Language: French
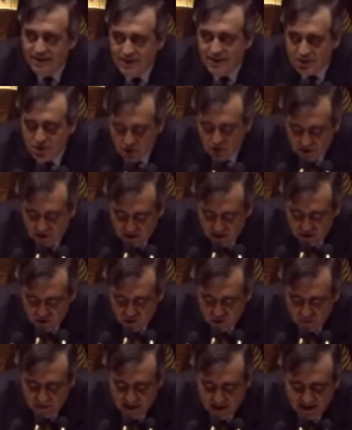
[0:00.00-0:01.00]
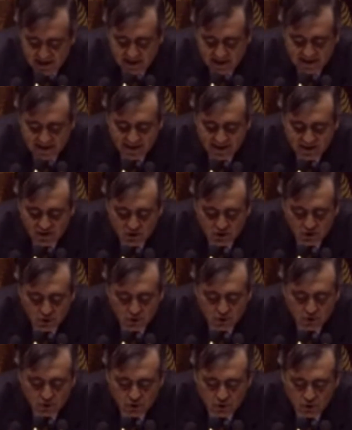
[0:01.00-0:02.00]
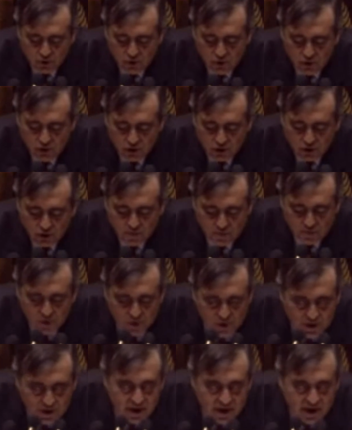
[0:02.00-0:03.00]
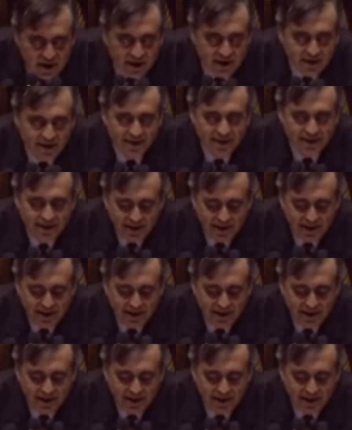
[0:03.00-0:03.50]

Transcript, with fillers: qui se résume à l'indexation de notre monnaie